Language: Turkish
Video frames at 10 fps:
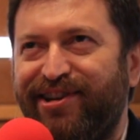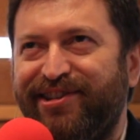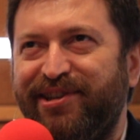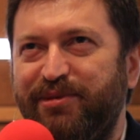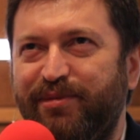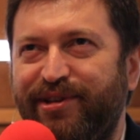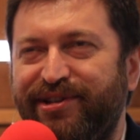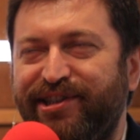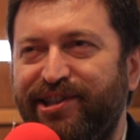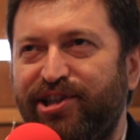
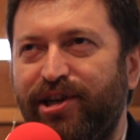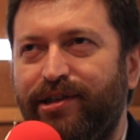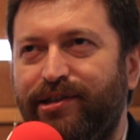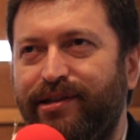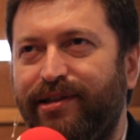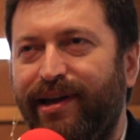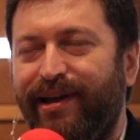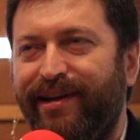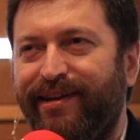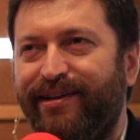aktarılmalının içerisinde
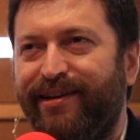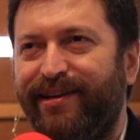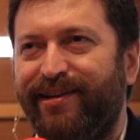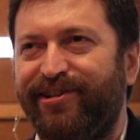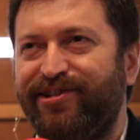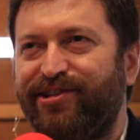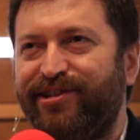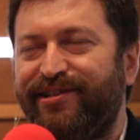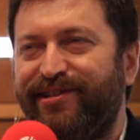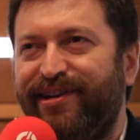e,
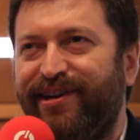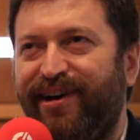nasıl e,